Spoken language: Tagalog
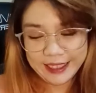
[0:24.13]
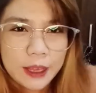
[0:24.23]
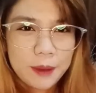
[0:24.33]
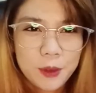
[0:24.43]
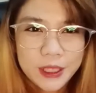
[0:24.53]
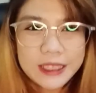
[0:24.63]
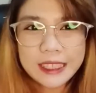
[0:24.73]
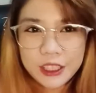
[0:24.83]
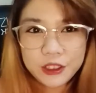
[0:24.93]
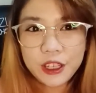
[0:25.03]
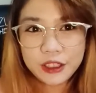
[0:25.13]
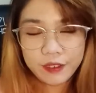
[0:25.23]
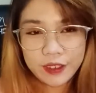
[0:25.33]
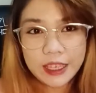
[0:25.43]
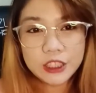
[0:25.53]
Click mo na din yung
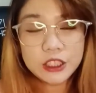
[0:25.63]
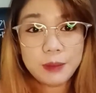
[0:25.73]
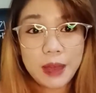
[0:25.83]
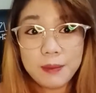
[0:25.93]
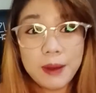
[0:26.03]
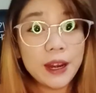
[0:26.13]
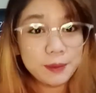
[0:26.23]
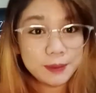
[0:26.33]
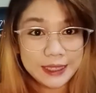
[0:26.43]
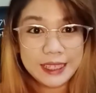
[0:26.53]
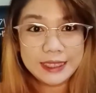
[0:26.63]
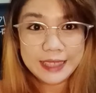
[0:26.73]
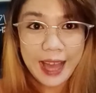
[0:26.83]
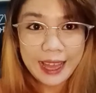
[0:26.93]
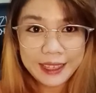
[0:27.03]
notification bell para updated
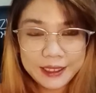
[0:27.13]
ka.